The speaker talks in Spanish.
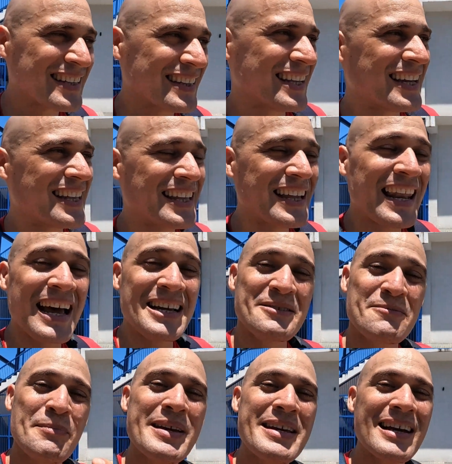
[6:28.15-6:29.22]
desde
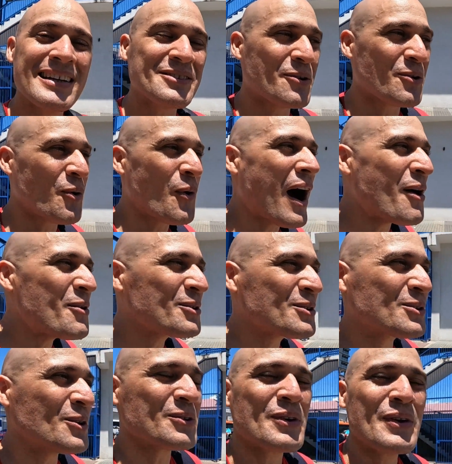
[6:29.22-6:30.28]
las vías con los
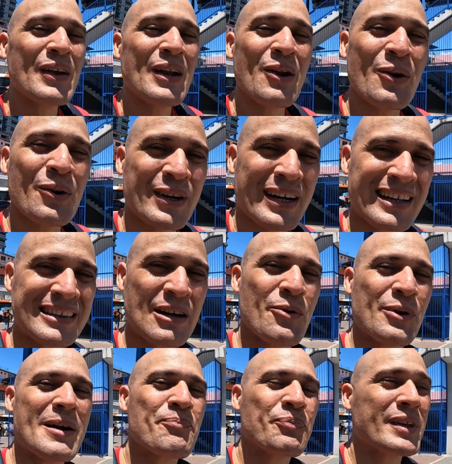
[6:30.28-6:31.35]
autos, los
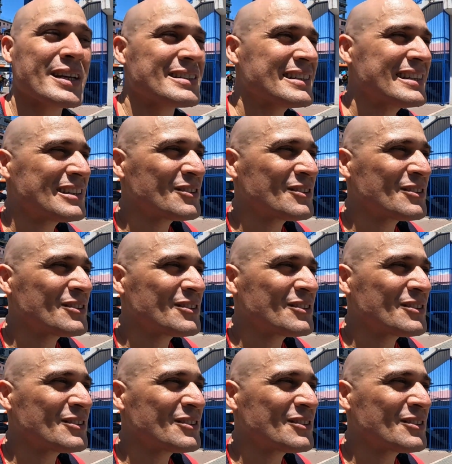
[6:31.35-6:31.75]
restaurantes,